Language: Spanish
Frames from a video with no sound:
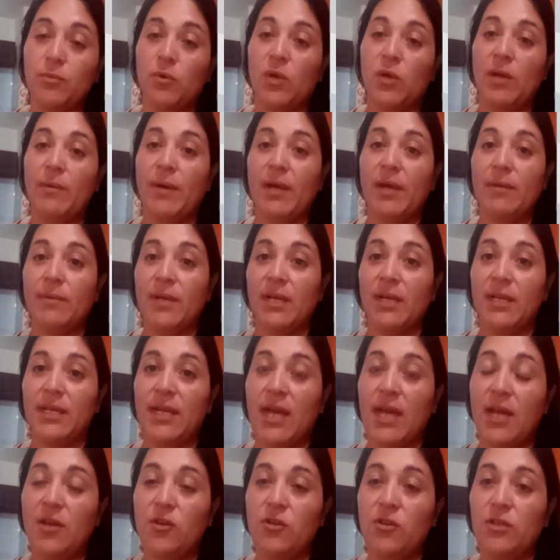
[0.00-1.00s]
Boulevard
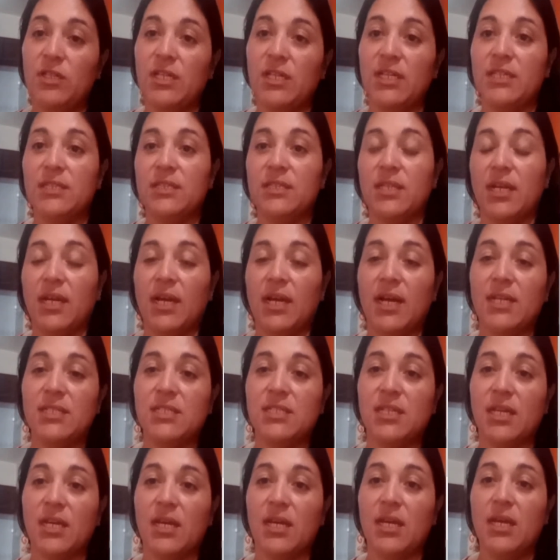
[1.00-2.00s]
Belgrano, entre
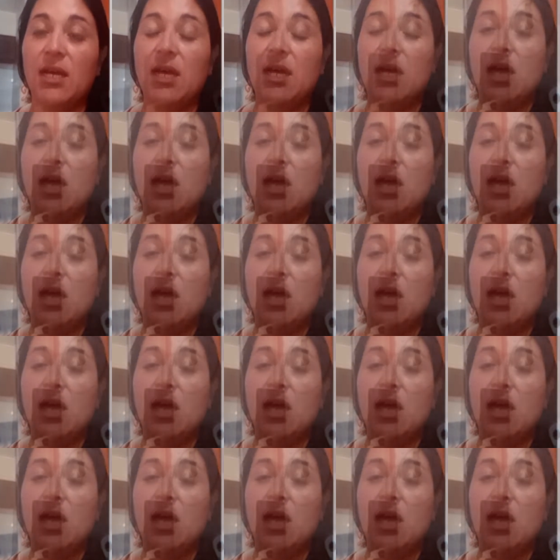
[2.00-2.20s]
calle